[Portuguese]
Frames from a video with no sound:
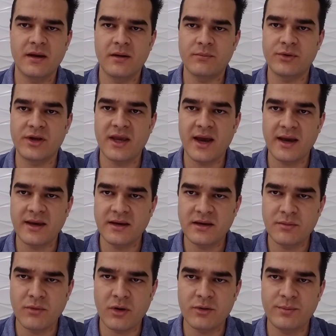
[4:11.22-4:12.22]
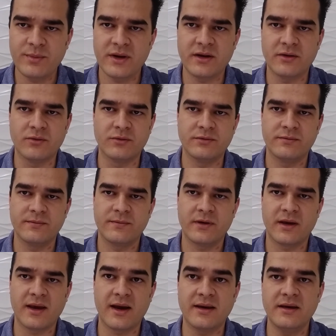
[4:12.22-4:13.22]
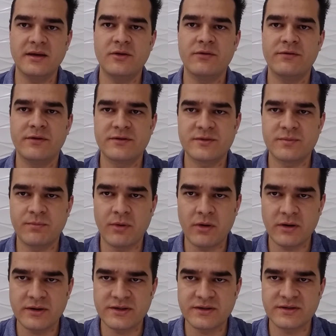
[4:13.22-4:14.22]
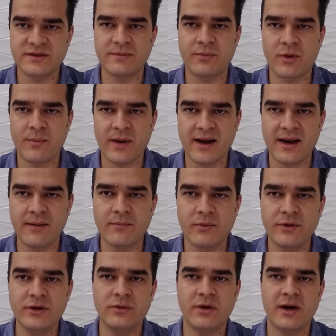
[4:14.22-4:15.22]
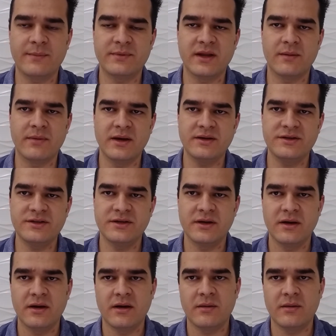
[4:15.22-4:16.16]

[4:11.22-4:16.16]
porque é aí que mora o perigo. É aí que o vírus pode se propagar muito rapidamente,